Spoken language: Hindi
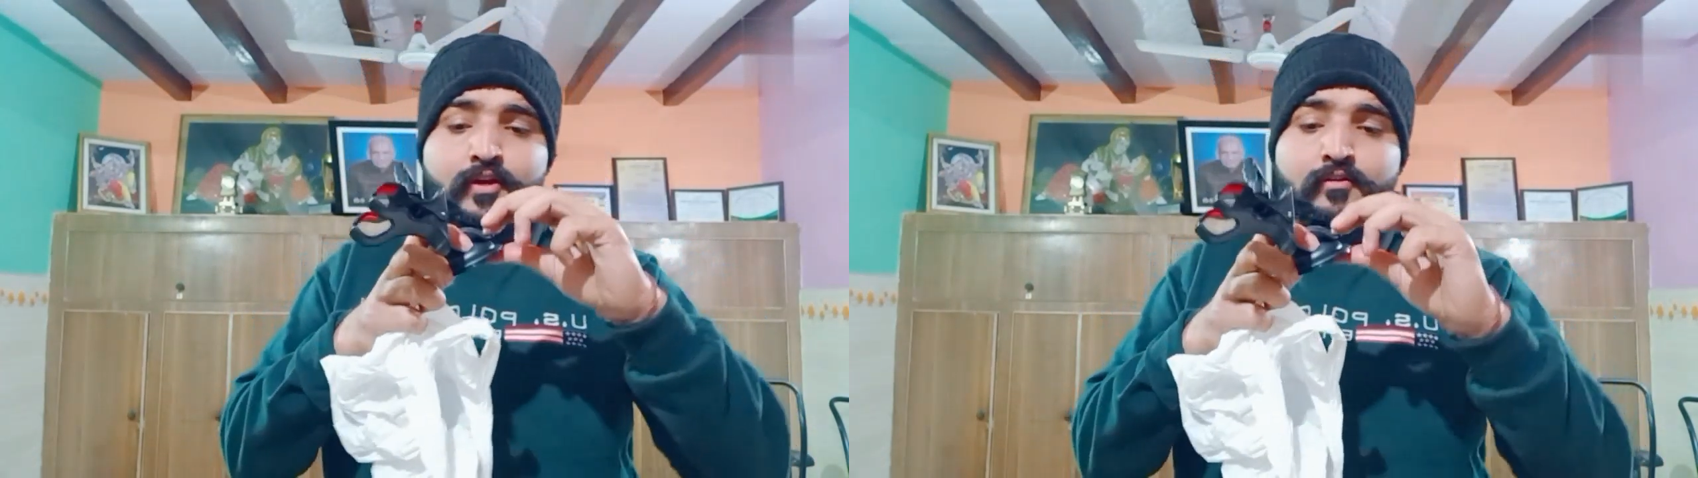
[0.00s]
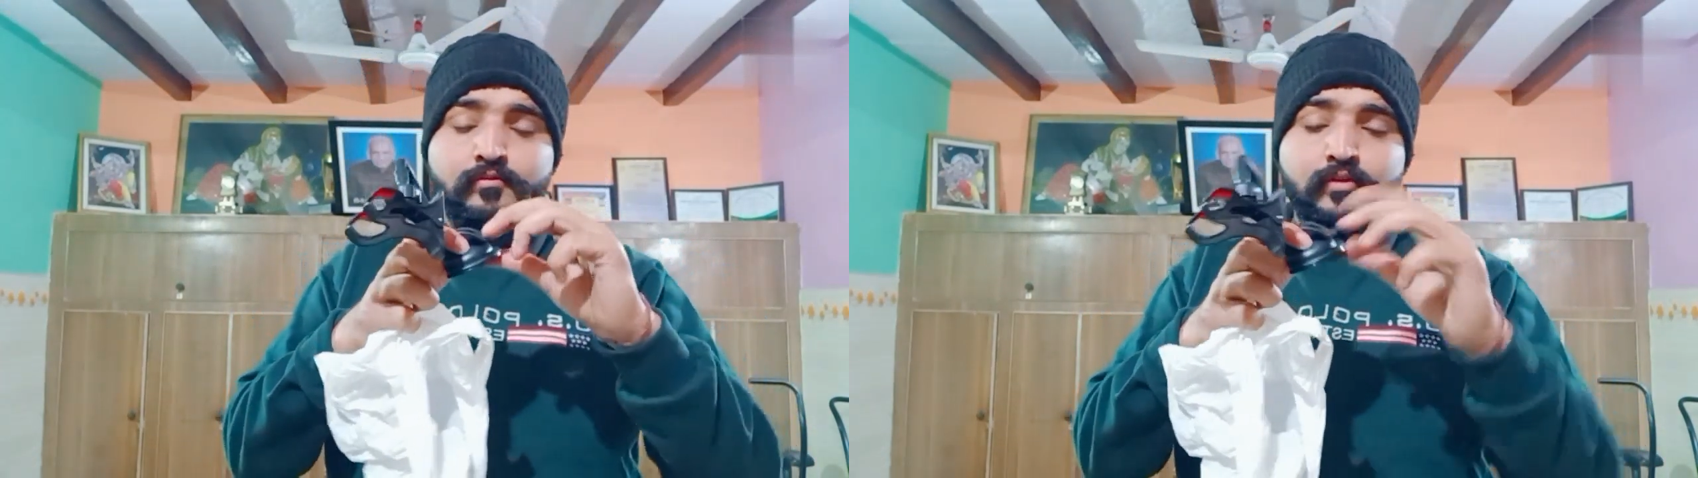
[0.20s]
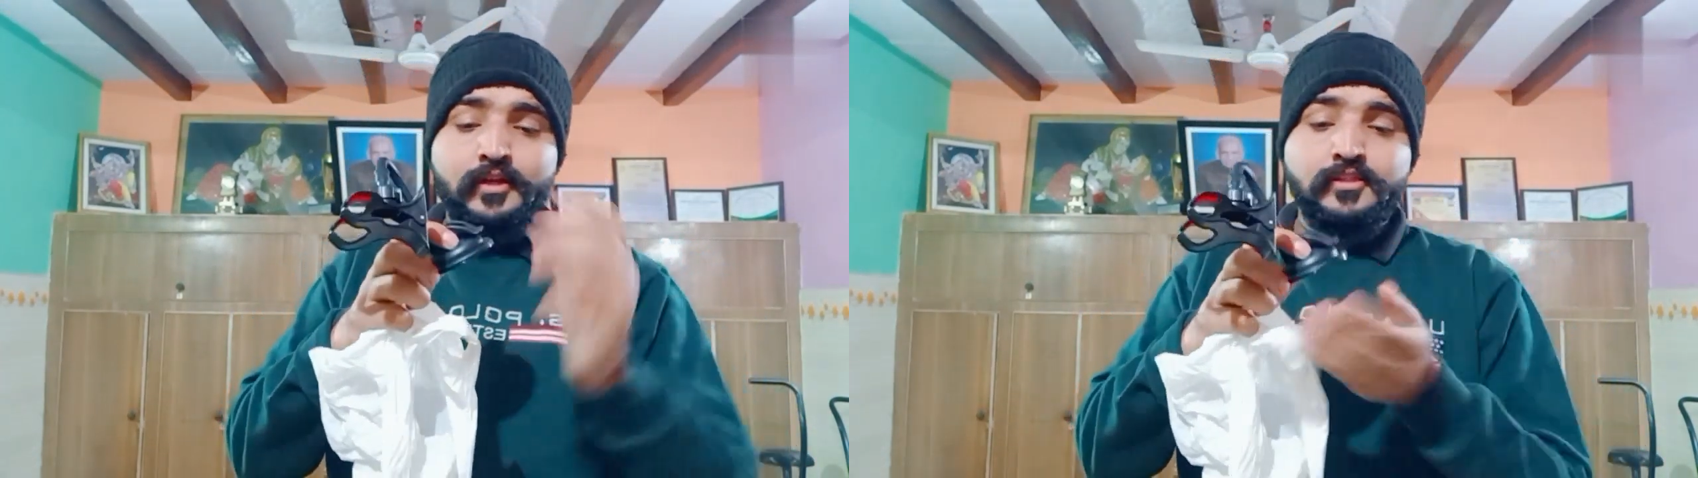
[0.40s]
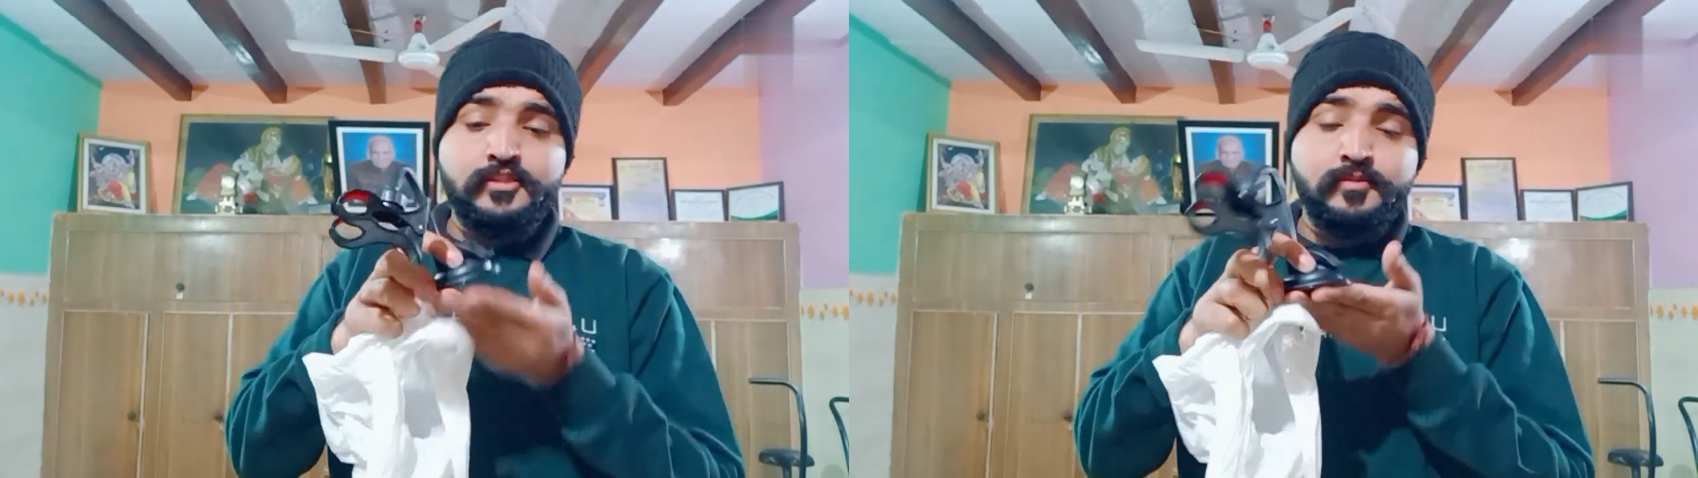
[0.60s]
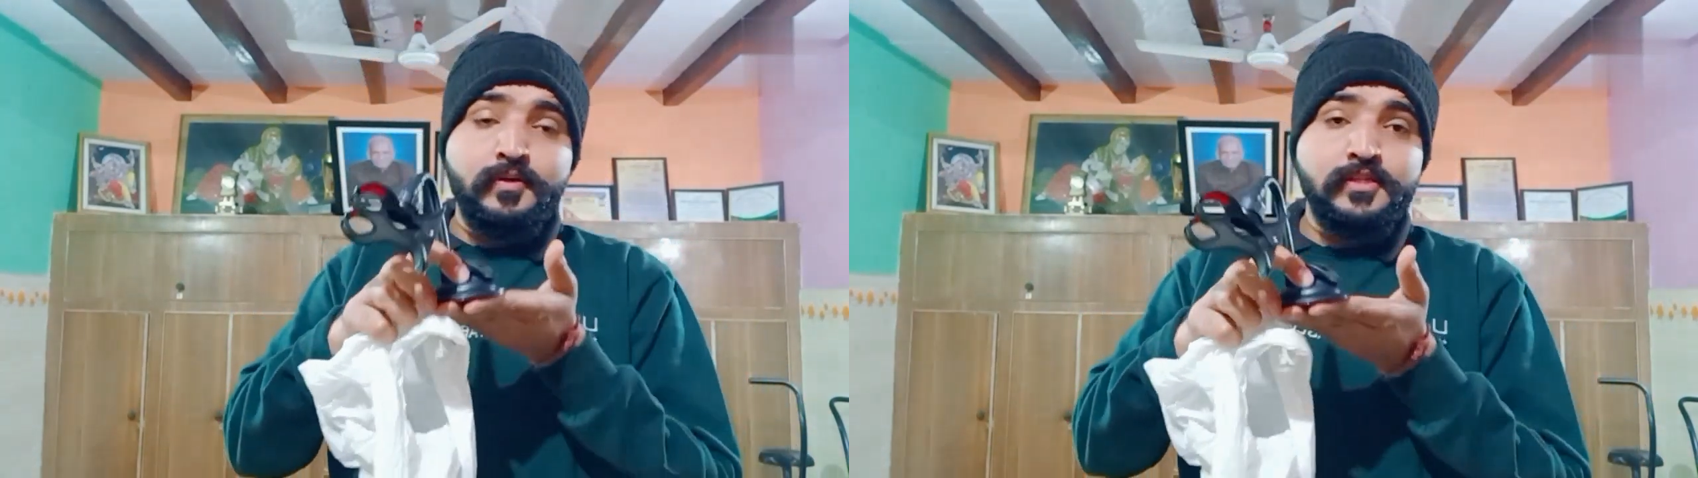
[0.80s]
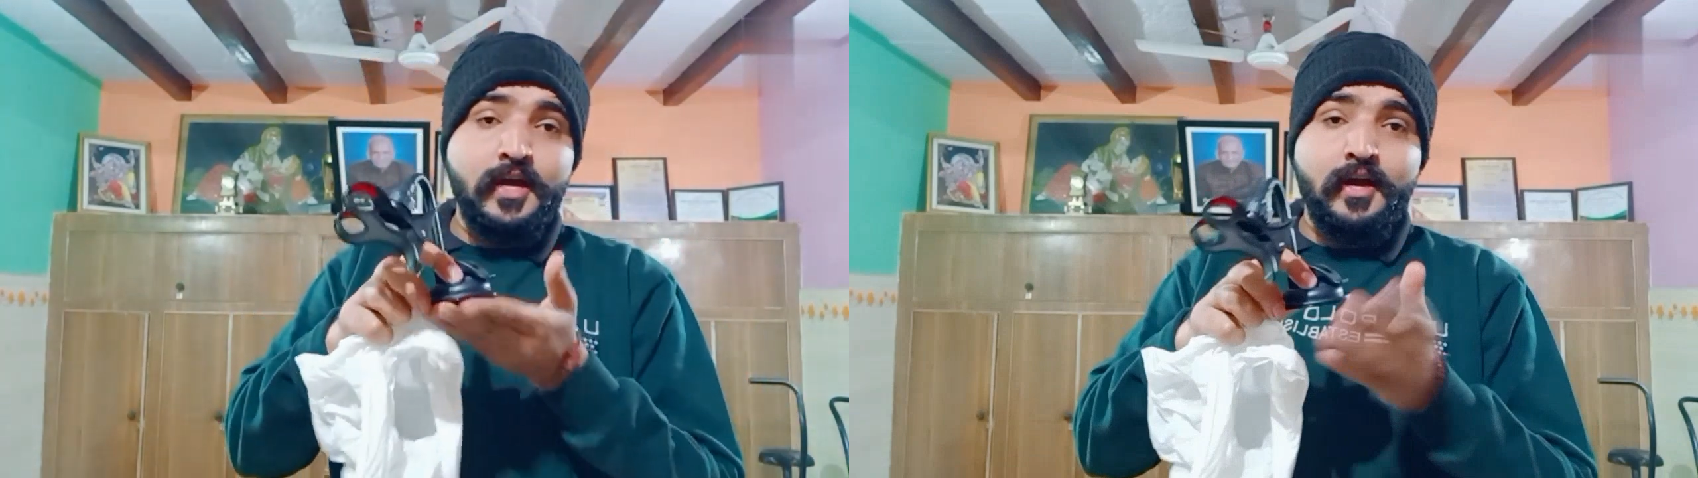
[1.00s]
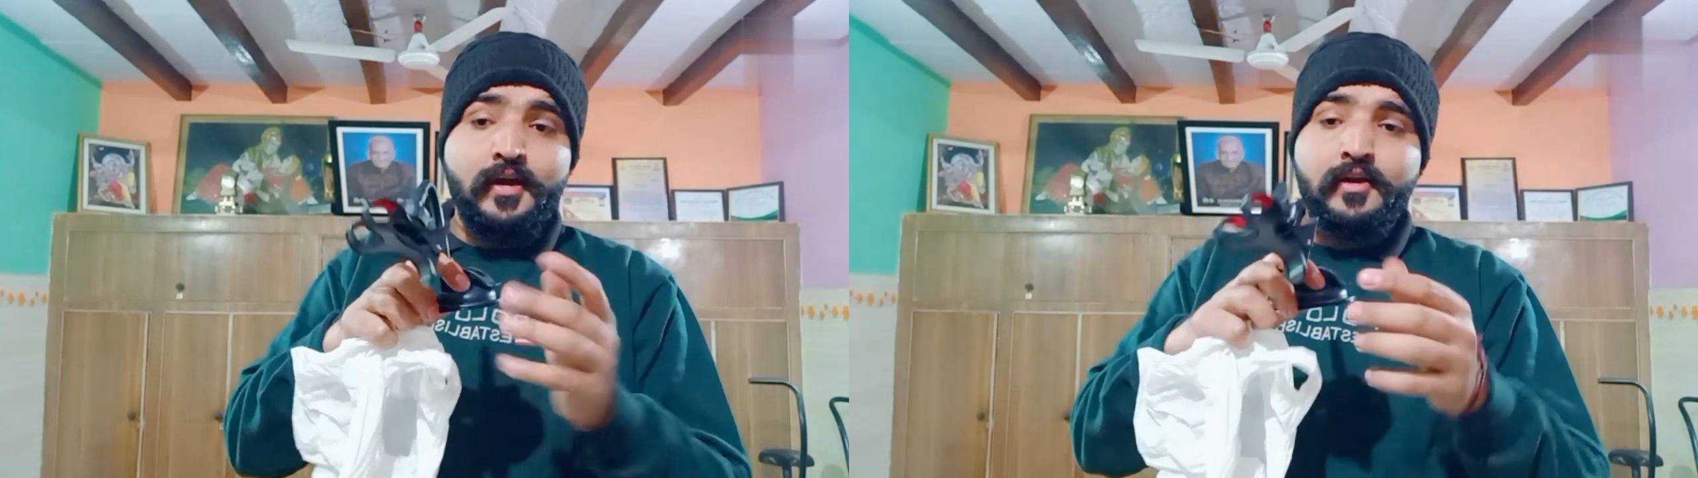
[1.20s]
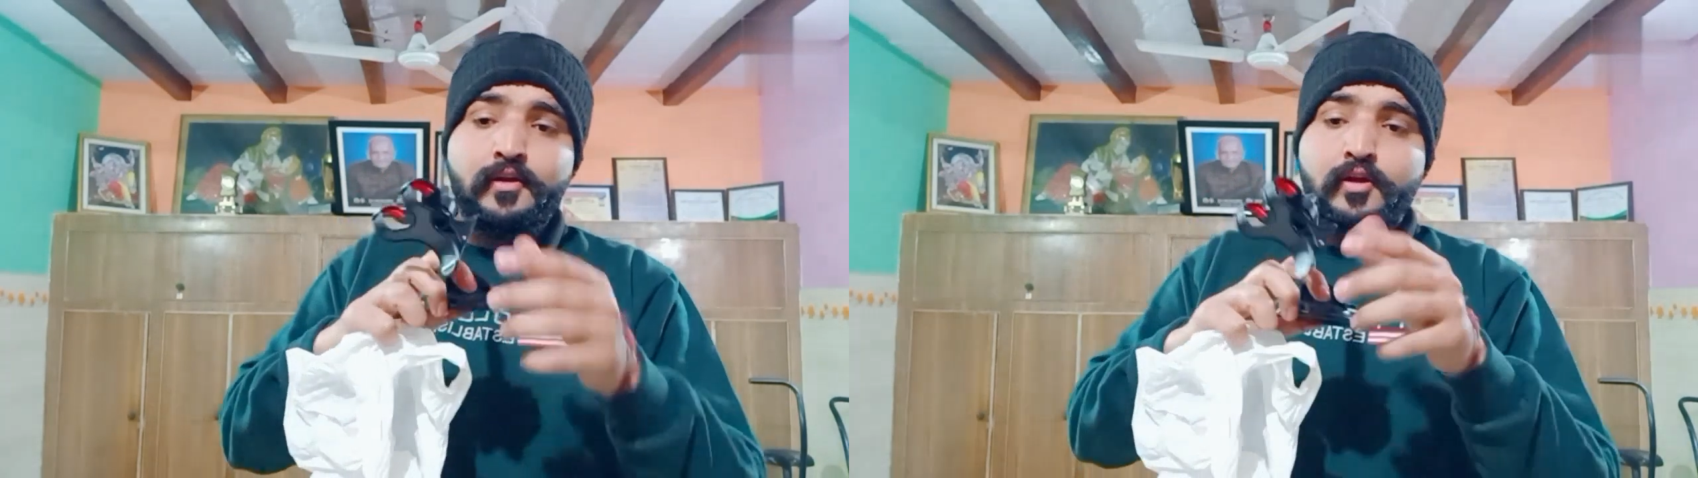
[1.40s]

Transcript: ये ऐसे चिपक जाया करे